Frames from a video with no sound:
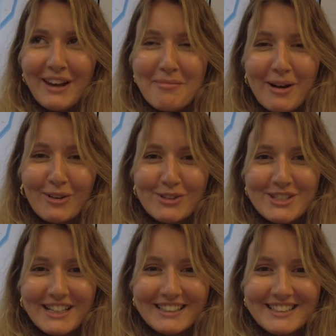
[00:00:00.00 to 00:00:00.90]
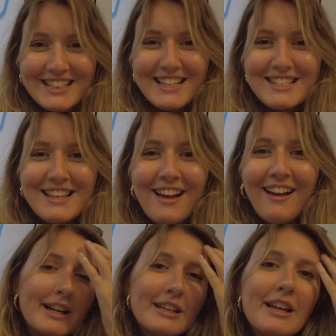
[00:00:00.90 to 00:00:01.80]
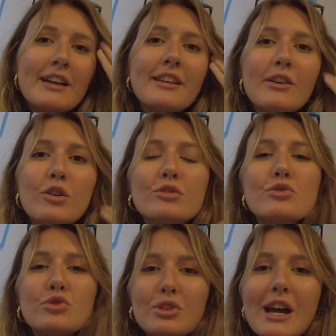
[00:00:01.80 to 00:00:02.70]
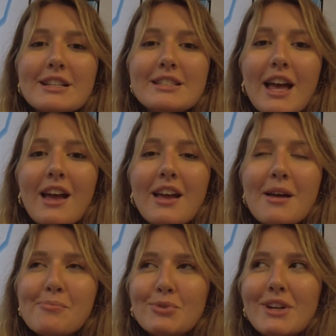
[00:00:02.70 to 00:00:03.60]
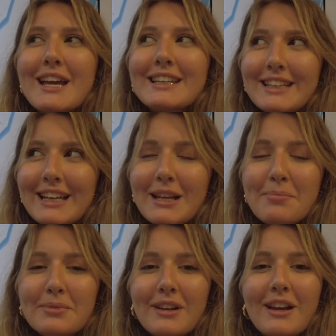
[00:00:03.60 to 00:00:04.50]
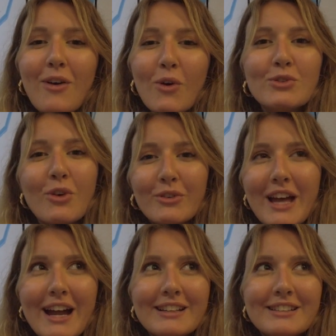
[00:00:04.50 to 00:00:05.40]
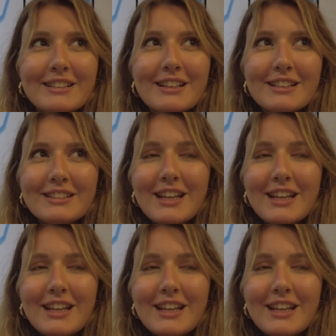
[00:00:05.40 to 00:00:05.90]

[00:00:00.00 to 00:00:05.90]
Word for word: hemen Flamenkocu'ya gideceğiz. Granada'ya yolunuz düşerse buraya gelip onun önerdiği,